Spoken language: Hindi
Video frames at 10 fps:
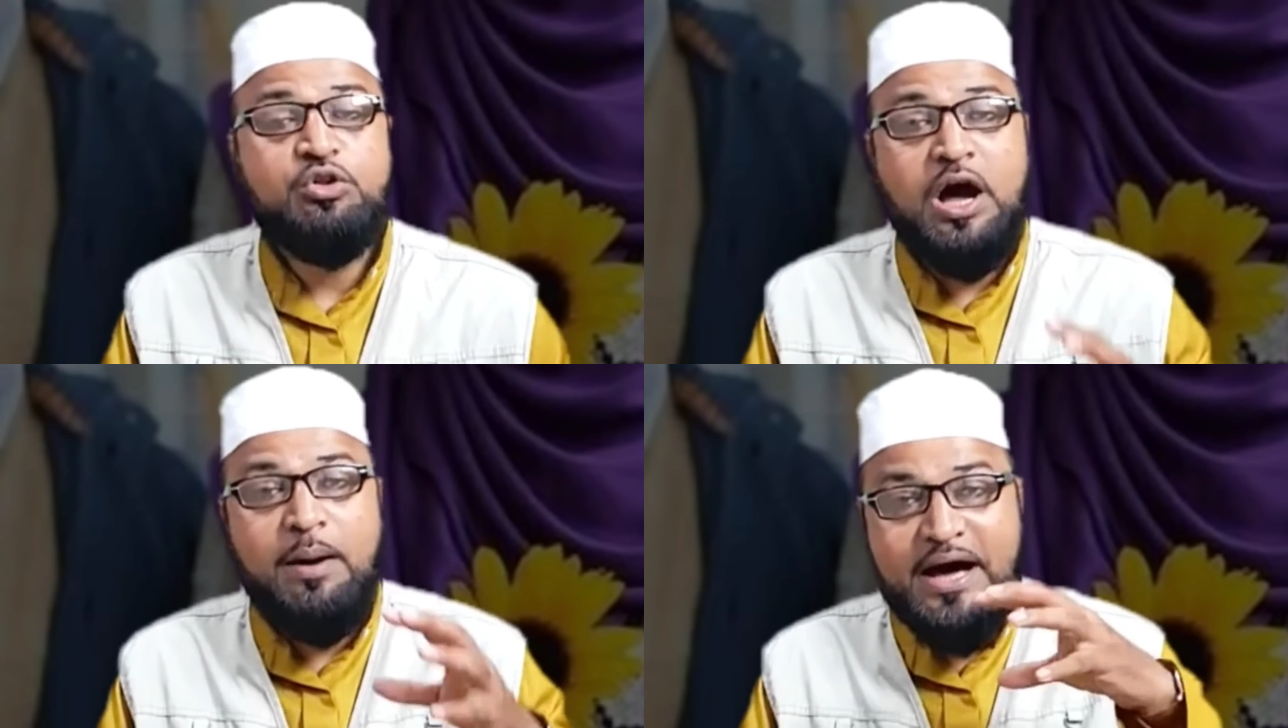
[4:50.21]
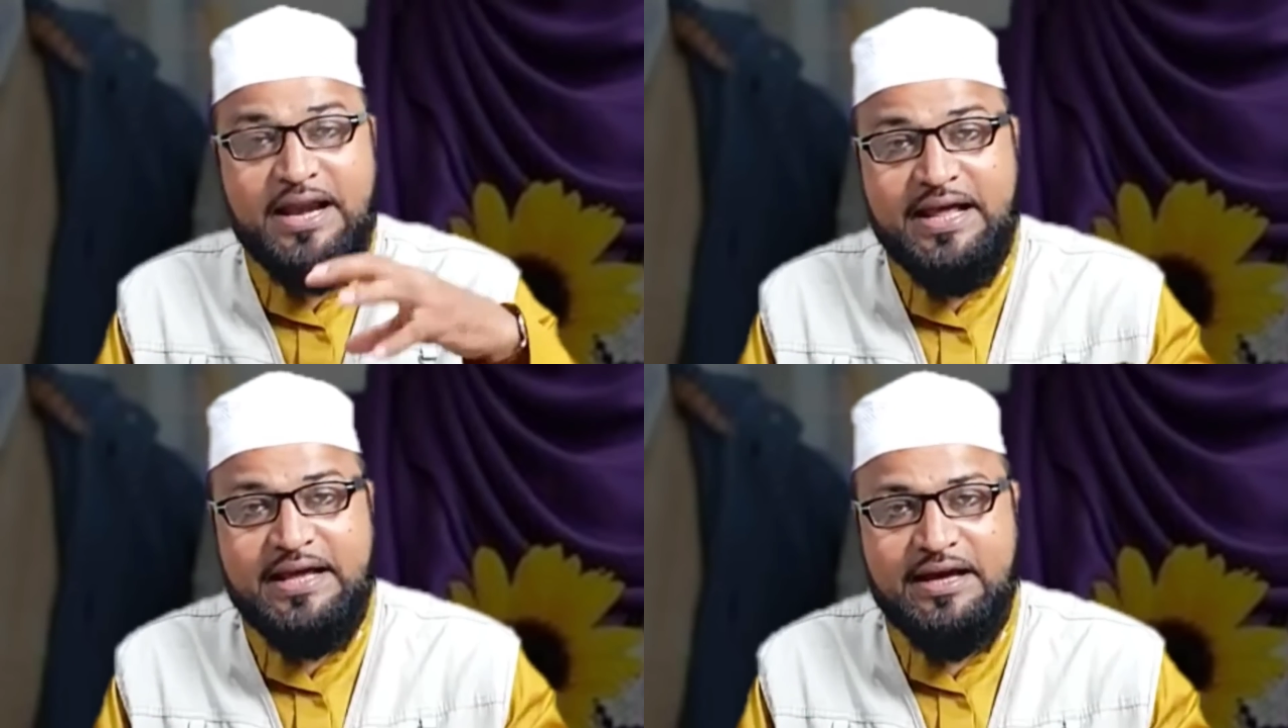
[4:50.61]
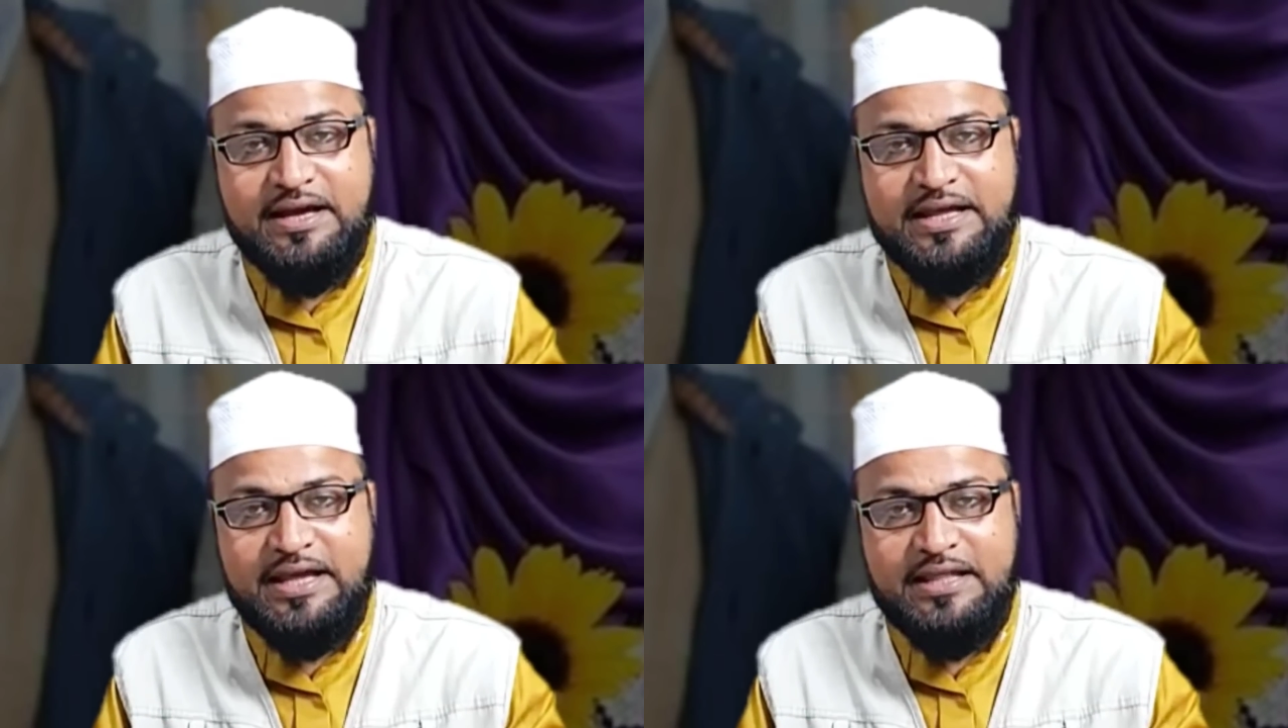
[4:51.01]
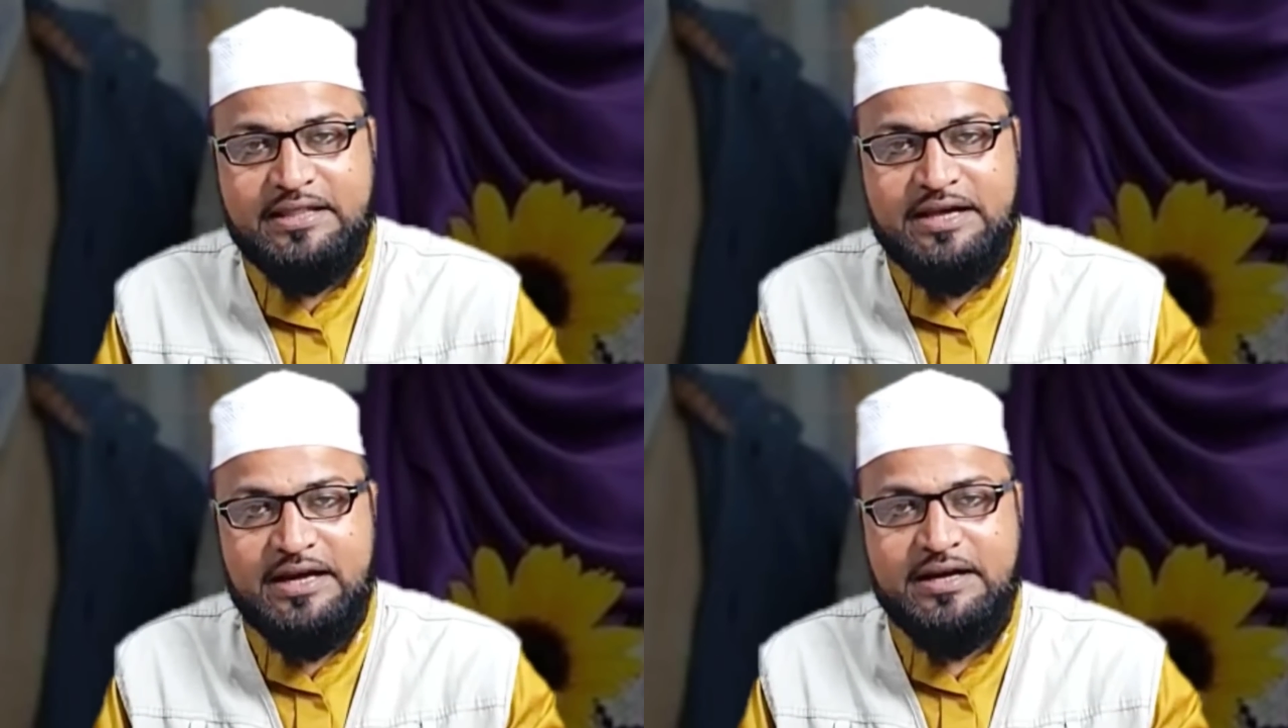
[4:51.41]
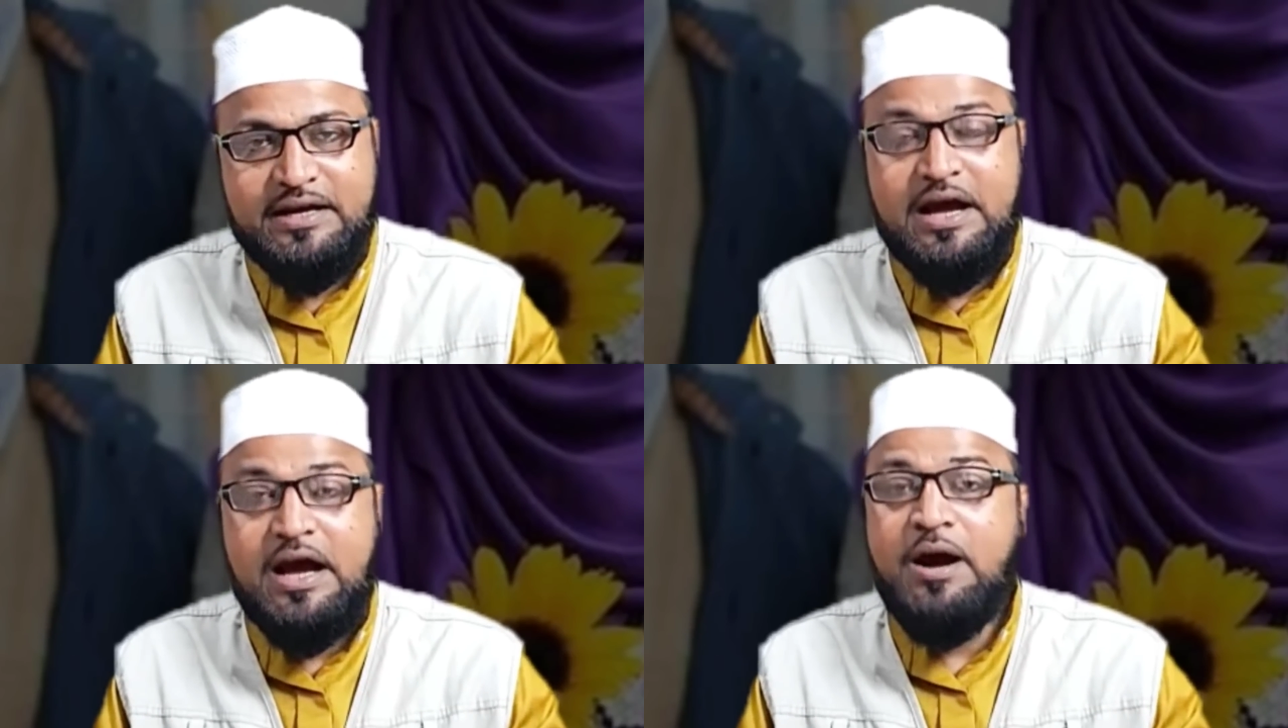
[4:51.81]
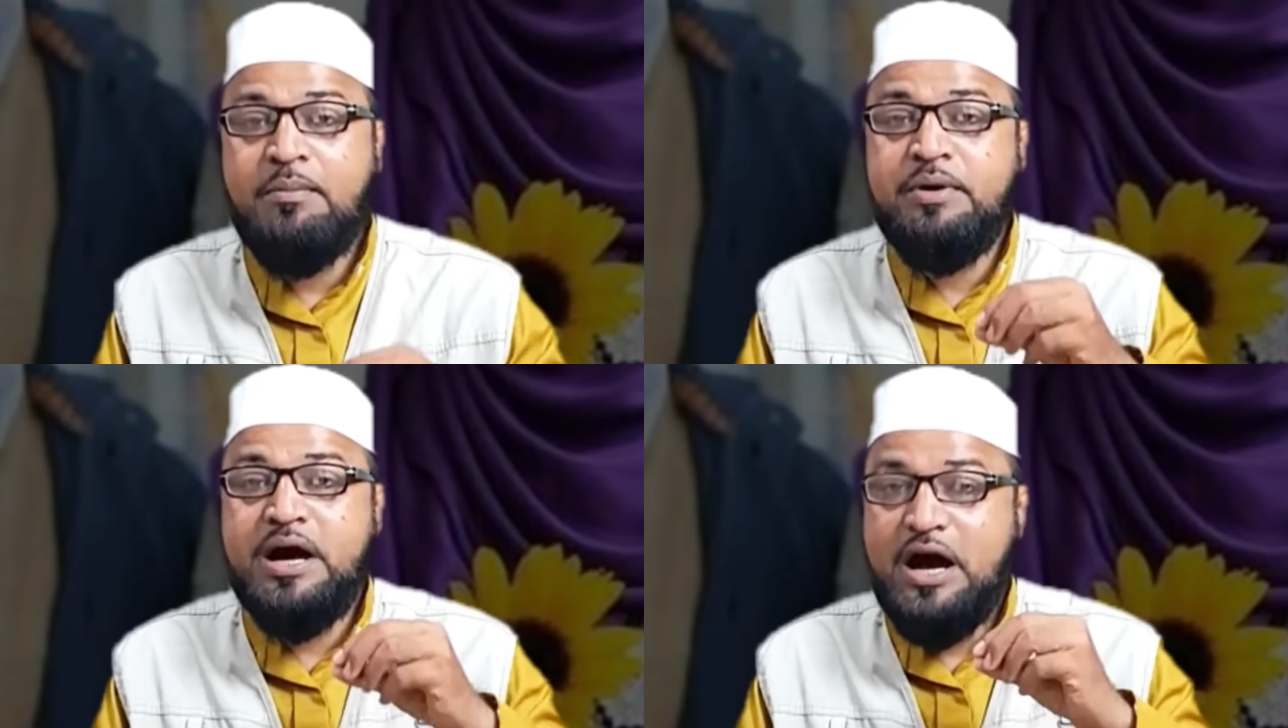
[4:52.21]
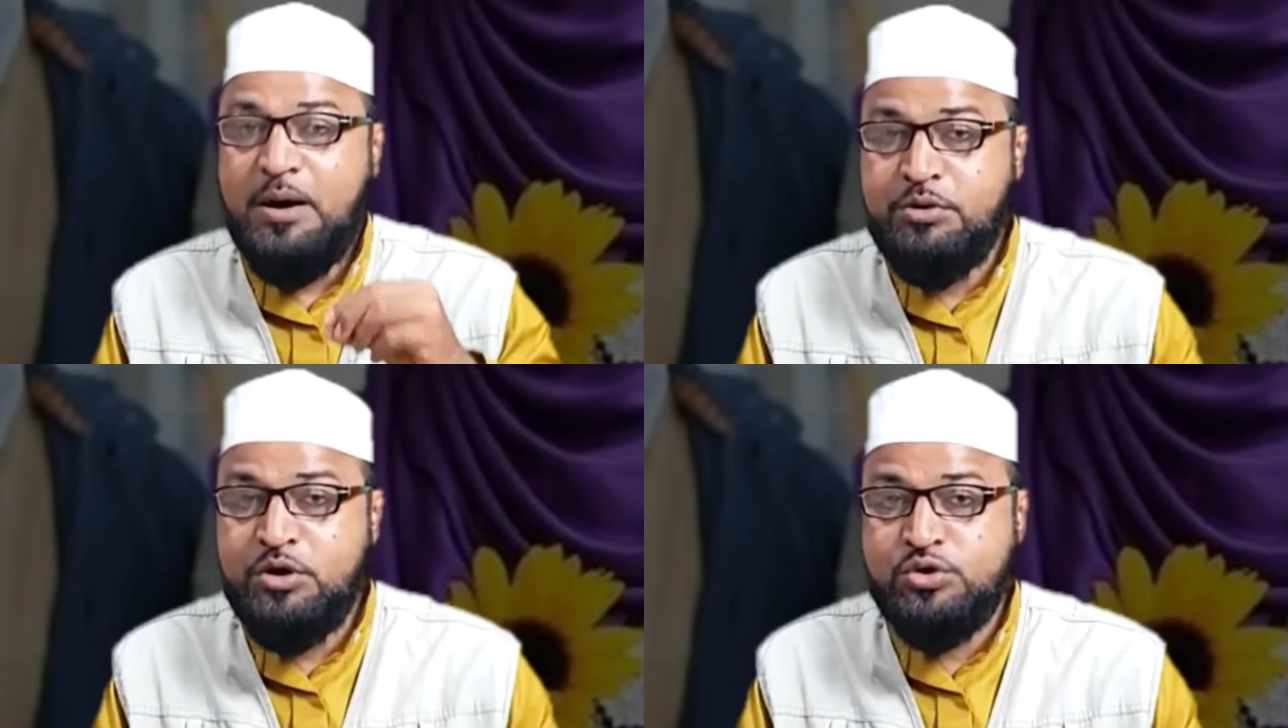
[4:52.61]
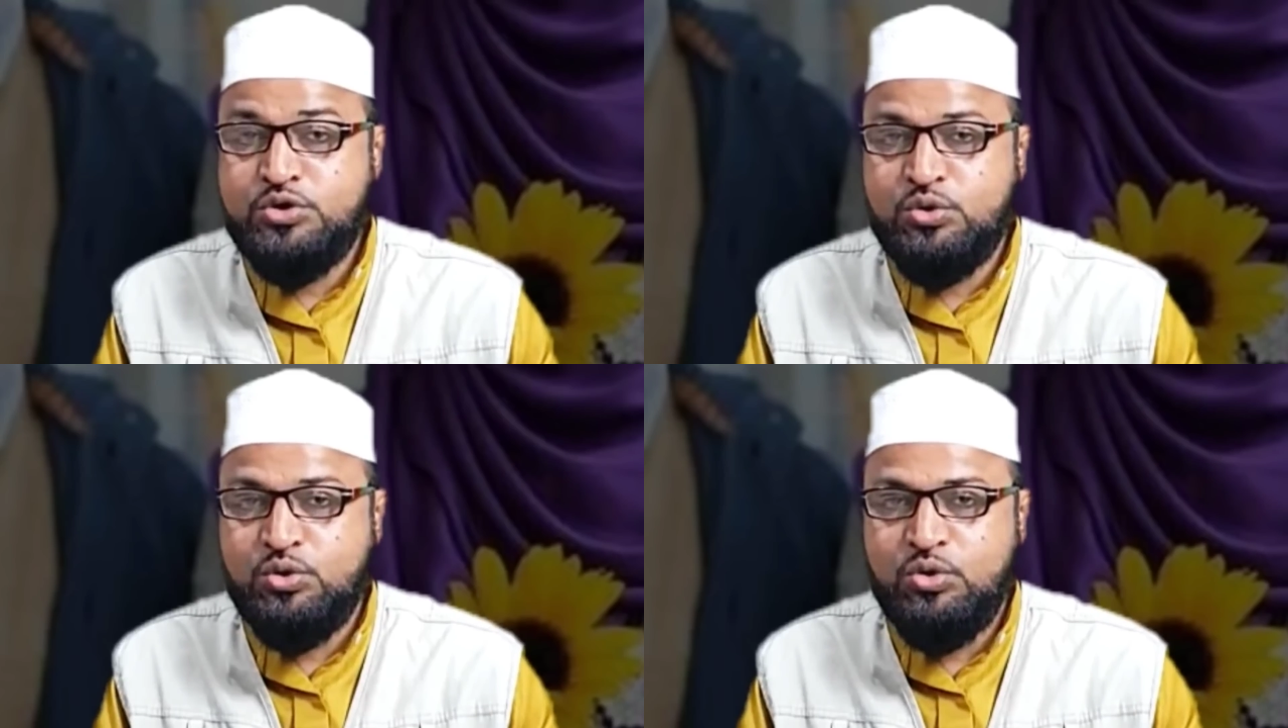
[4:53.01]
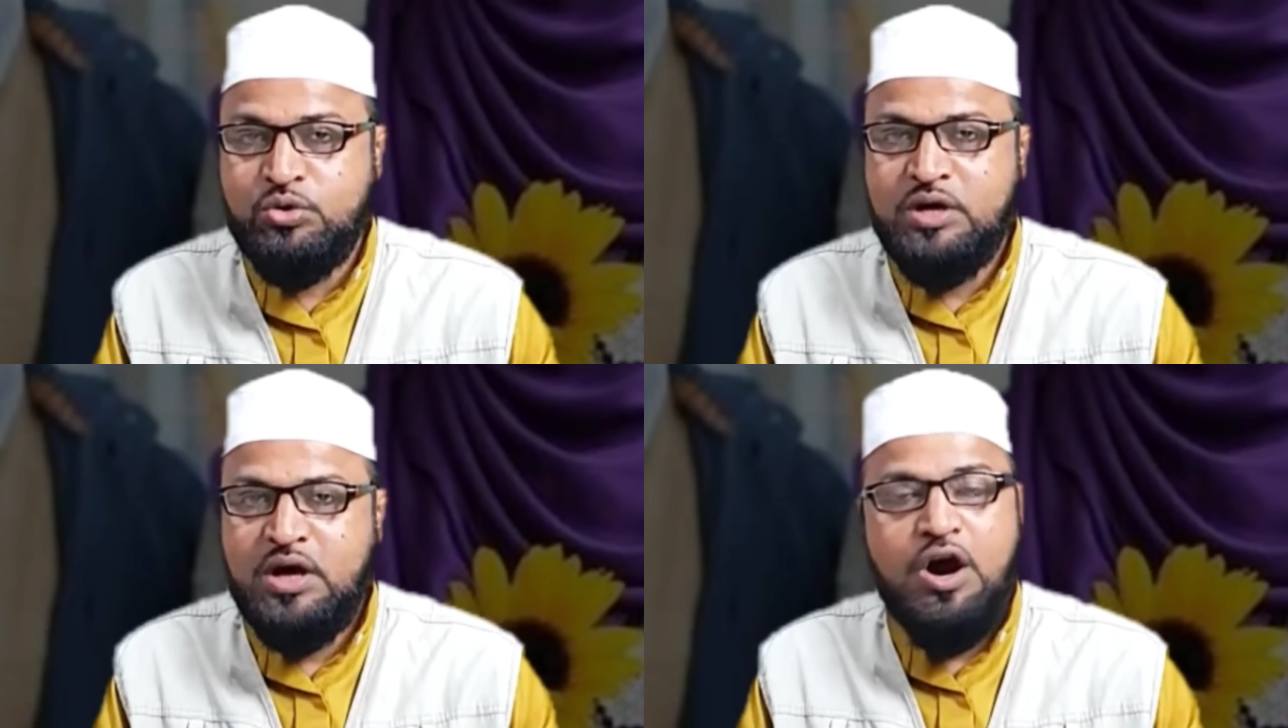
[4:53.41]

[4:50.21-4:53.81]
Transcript: तो हमारे घर के अंदर हम अमन व सुकून